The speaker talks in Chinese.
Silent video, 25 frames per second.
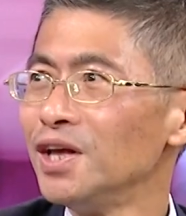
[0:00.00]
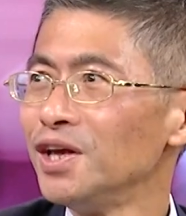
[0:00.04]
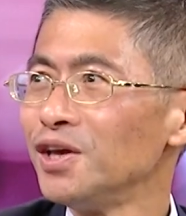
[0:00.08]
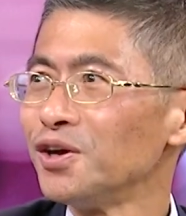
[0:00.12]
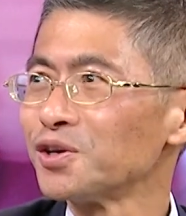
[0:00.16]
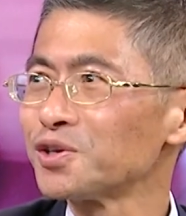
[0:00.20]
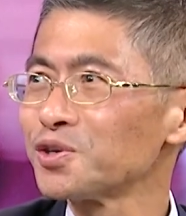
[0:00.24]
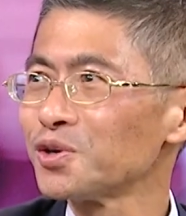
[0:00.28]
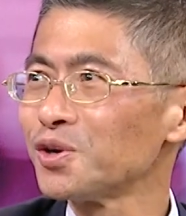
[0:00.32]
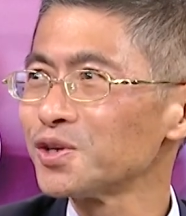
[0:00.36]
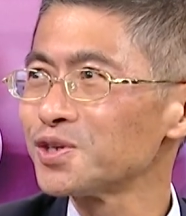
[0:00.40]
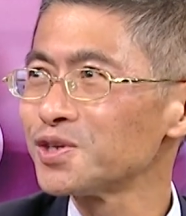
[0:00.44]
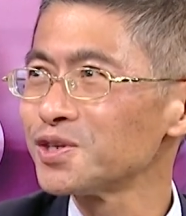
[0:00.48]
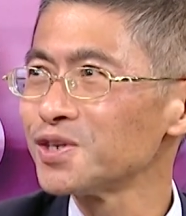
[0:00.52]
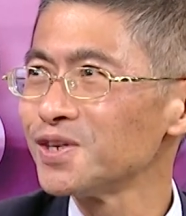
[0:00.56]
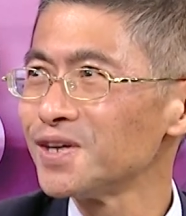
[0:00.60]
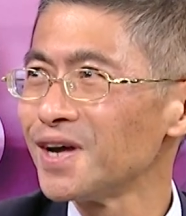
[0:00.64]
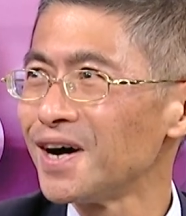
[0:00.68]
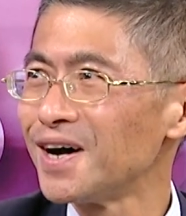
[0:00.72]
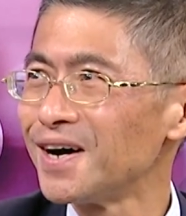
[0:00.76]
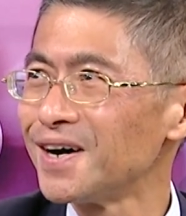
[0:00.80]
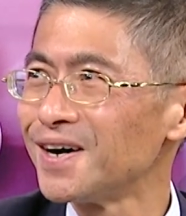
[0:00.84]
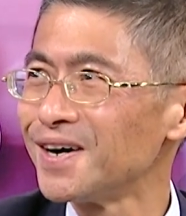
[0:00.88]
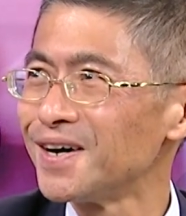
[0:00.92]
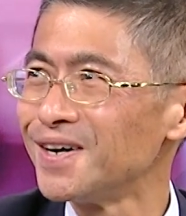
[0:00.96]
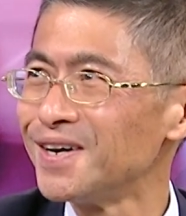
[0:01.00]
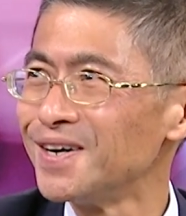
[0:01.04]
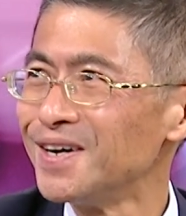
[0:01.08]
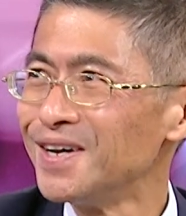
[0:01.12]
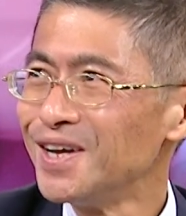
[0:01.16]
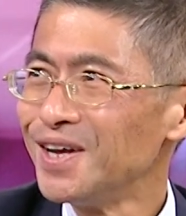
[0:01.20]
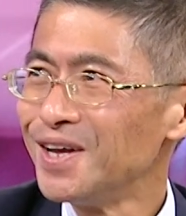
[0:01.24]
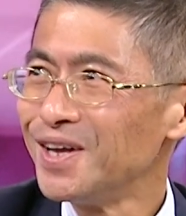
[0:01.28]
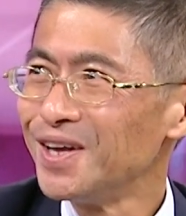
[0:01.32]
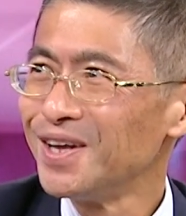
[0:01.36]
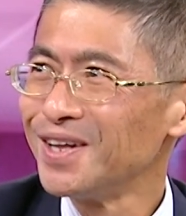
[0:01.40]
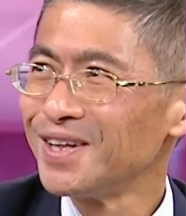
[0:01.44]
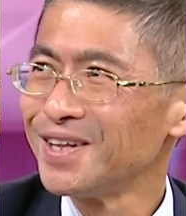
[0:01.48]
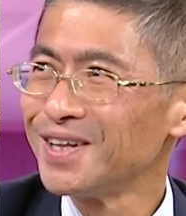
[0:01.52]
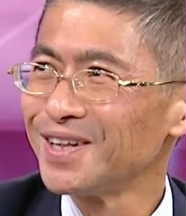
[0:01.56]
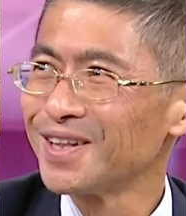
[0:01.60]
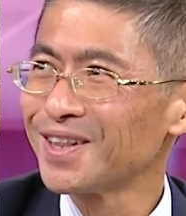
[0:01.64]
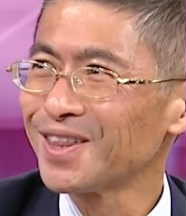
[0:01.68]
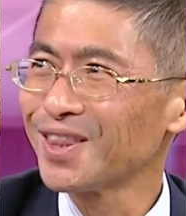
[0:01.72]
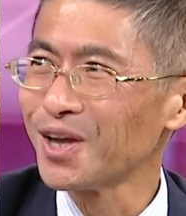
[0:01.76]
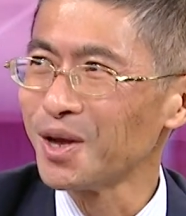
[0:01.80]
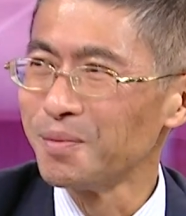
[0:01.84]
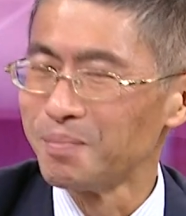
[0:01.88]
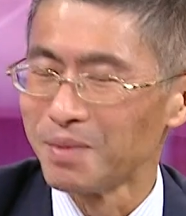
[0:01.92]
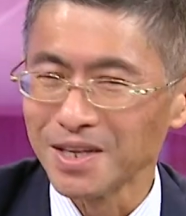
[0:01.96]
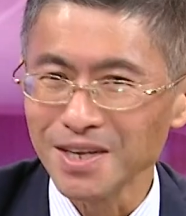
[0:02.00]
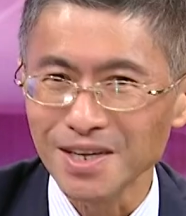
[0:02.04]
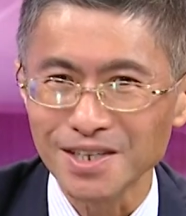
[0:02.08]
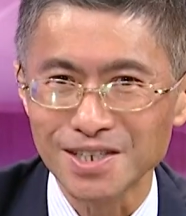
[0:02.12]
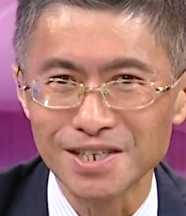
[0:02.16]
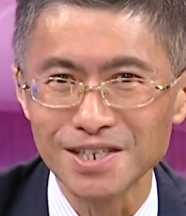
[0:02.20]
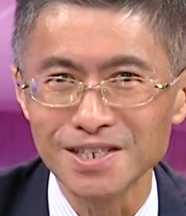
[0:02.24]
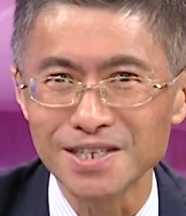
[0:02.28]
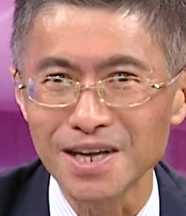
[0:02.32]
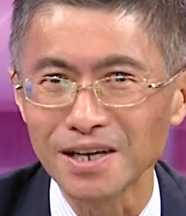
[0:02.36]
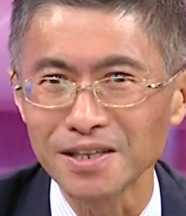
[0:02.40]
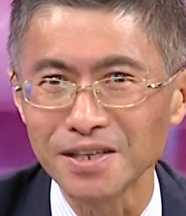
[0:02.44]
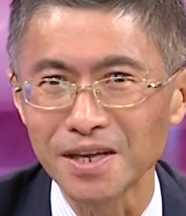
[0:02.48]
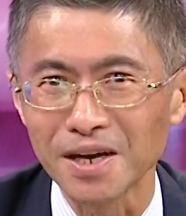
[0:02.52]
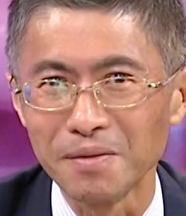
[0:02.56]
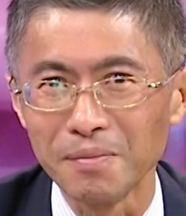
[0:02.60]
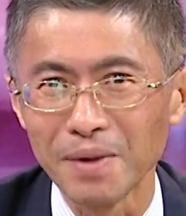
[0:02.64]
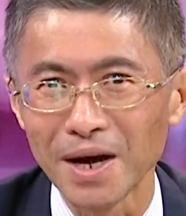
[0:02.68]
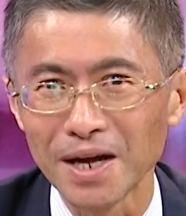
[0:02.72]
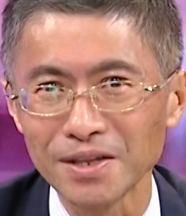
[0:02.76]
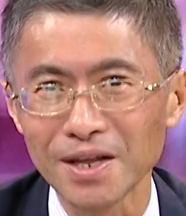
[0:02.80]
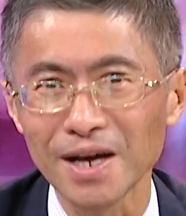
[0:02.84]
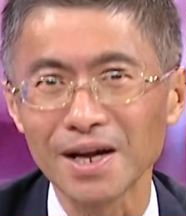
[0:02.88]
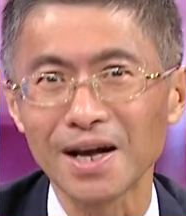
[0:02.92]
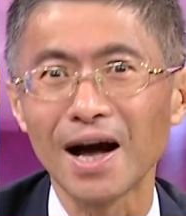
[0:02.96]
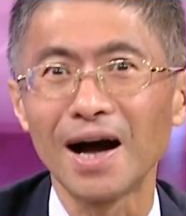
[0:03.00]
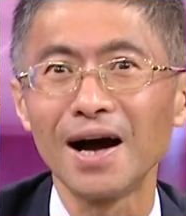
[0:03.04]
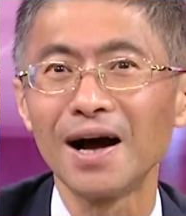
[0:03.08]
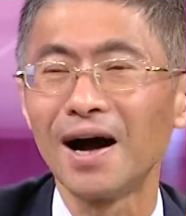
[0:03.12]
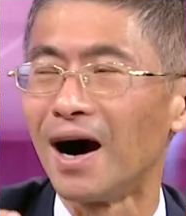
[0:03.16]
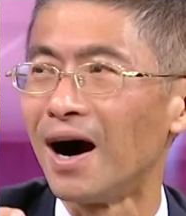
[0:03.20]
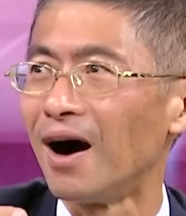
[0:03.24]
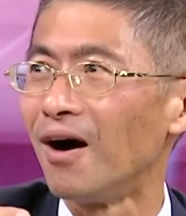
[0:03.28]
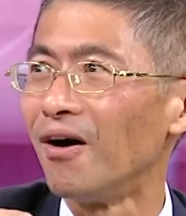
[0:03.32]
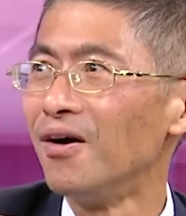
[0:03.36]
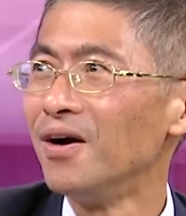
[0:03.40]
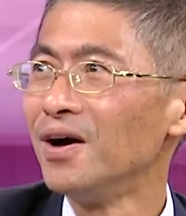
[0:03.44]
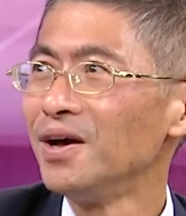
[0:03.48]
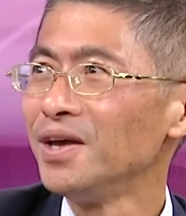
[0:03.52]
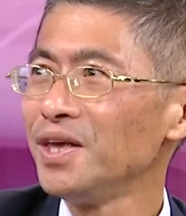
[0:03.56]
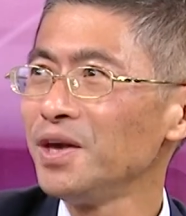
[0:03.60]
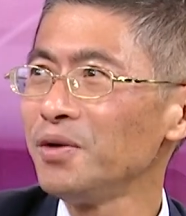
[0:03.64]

有时候是买在起涨点。对，买在起涨点吗？那刚好。